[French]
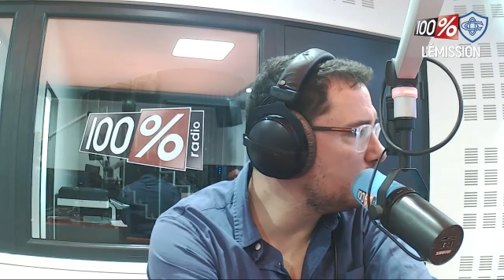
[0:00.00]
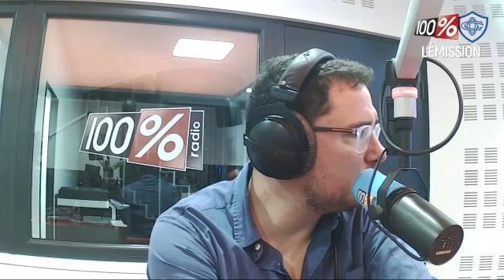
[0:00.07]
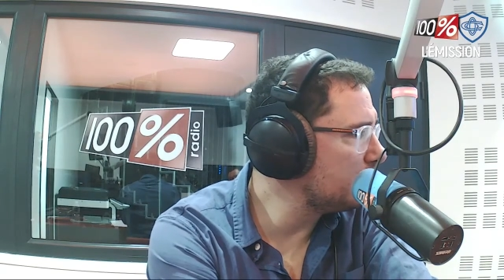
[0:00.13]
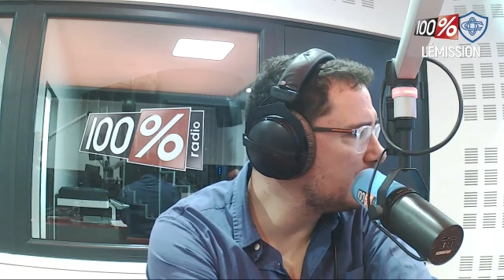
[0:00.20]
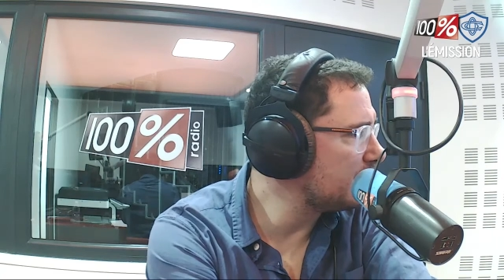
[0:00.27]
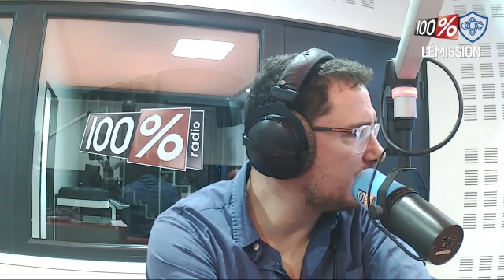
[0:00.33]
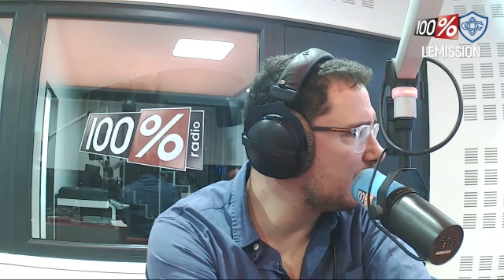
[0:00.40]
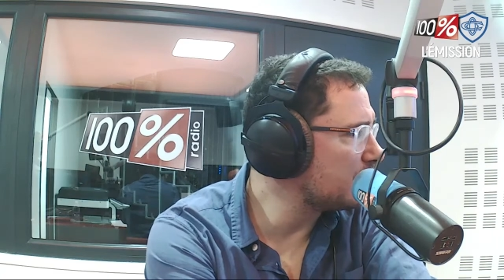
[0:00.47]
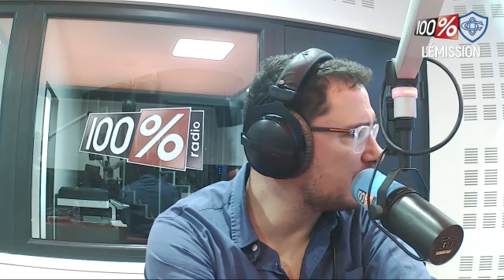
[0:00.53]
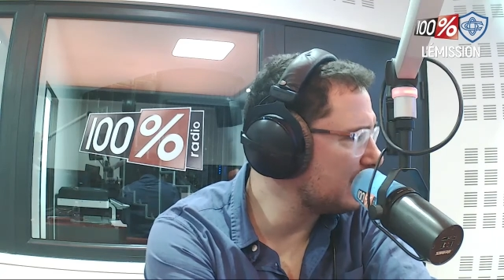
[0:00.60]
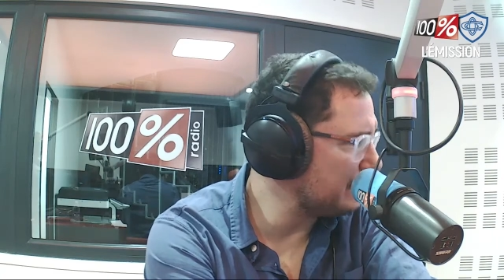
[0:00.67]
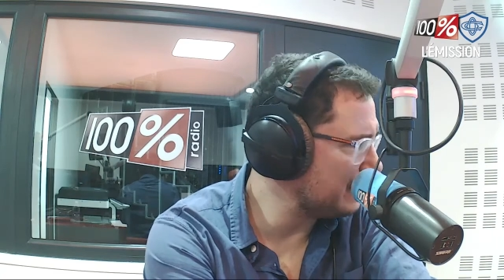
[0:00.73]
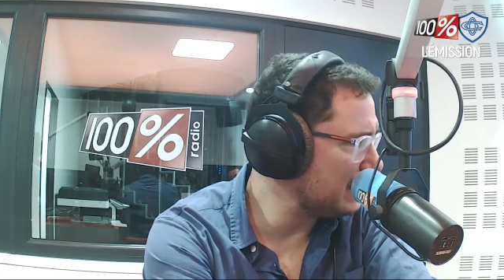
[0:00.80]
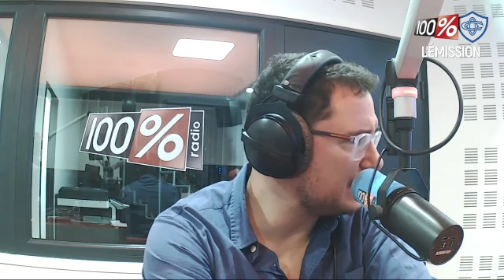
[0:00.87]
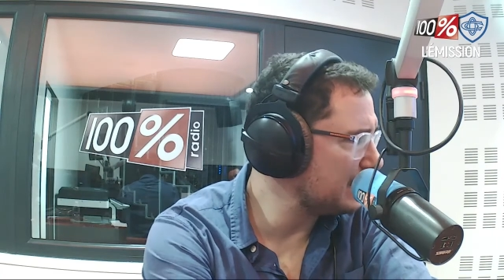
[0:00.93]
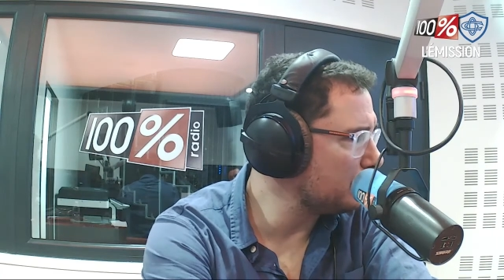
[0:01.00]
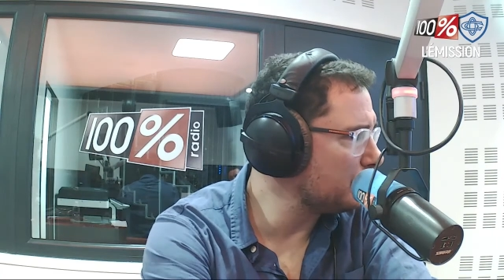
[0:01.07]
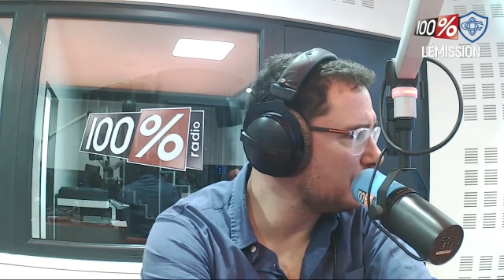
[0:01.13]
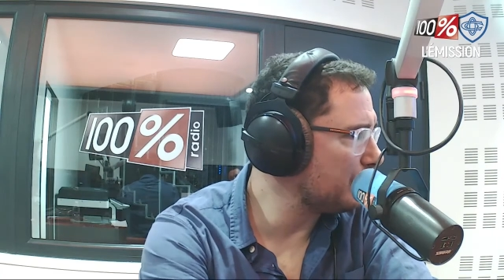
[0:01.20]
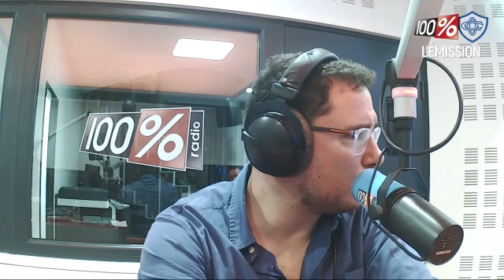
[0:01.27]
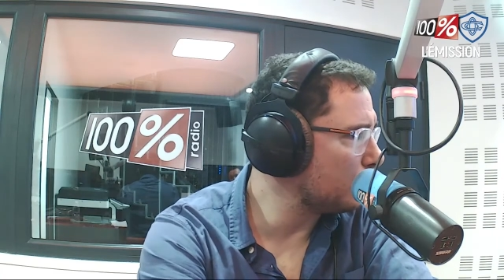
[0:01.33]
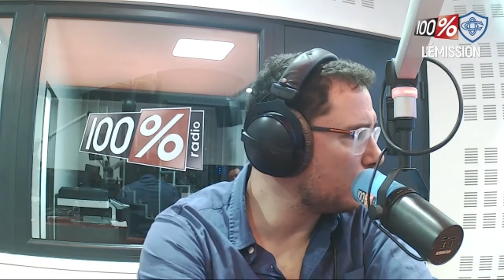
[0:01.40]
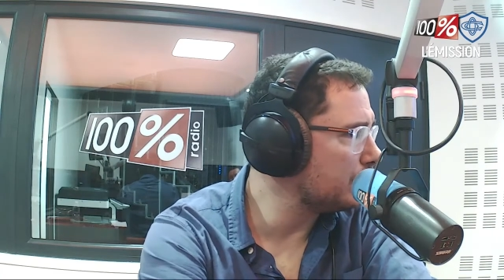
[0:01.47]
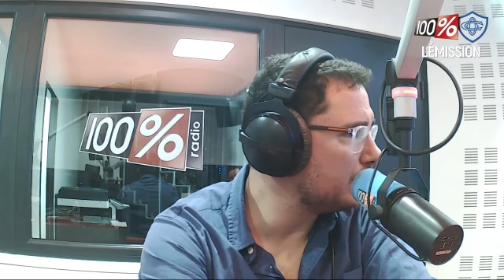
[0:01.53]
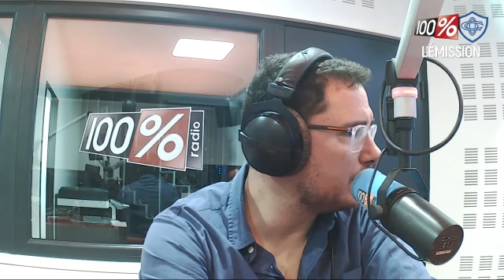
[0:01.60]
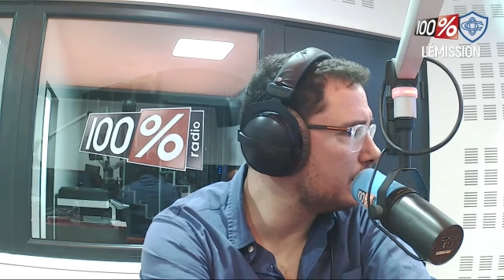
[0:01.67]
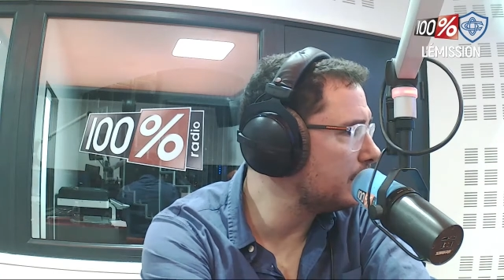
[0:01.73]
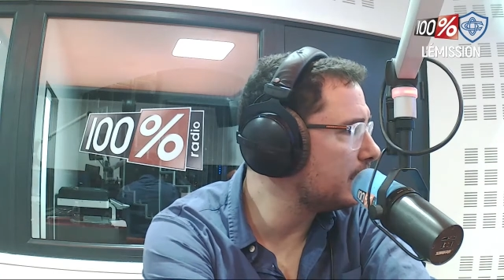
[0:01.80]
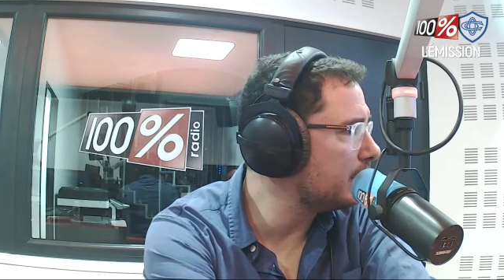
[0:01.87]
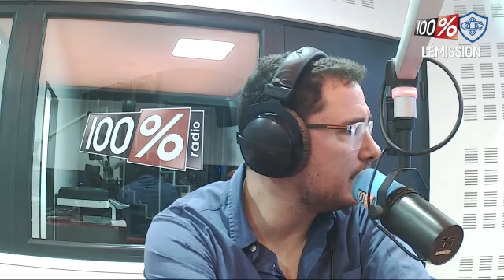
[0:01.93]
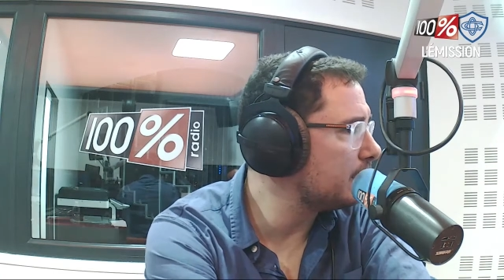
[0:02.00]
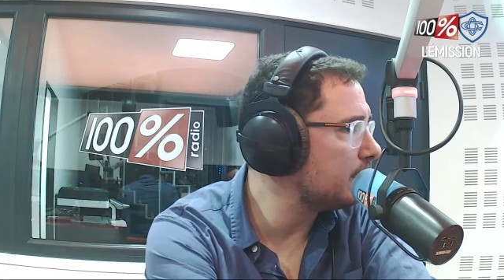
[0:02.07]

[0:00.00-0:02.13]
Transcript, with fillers: c'est quoi C'est la fin de la saison Vous avez encore de, derrière